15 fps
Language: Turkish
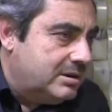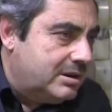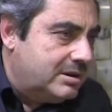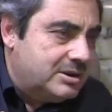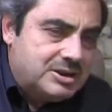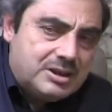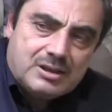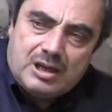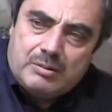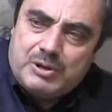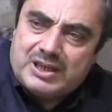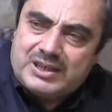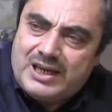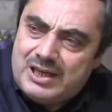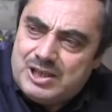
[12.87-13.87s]
Yani Cenab-ı
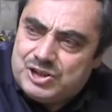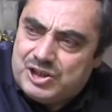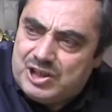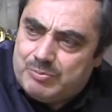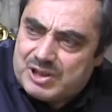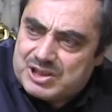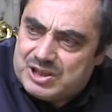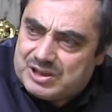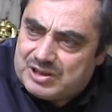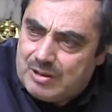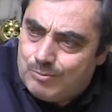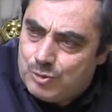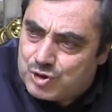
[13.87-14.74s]
Hak her şeyi basitten